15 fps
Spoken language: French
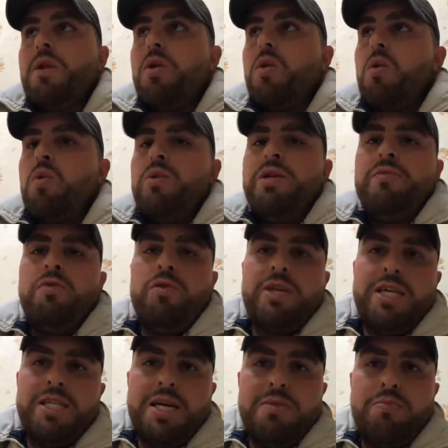au niveau
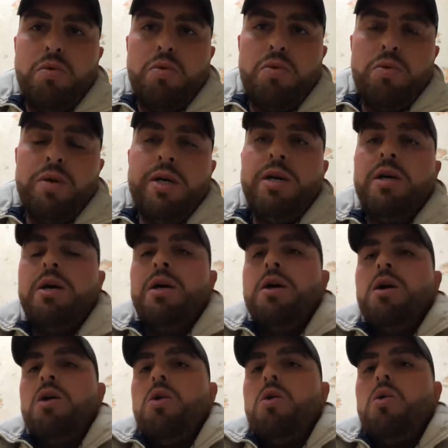des impôts,
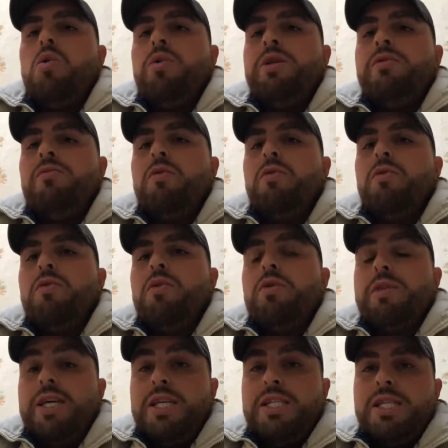au niveau
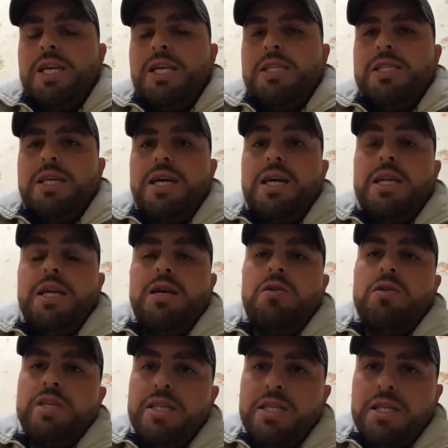des charges et des
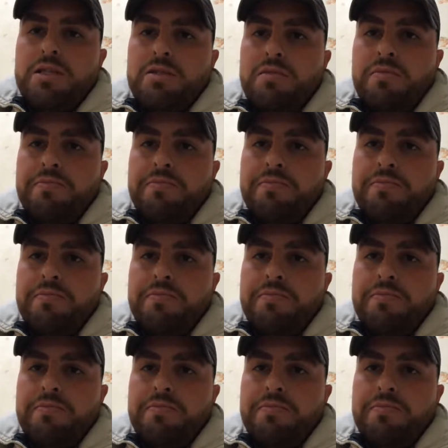cotisations.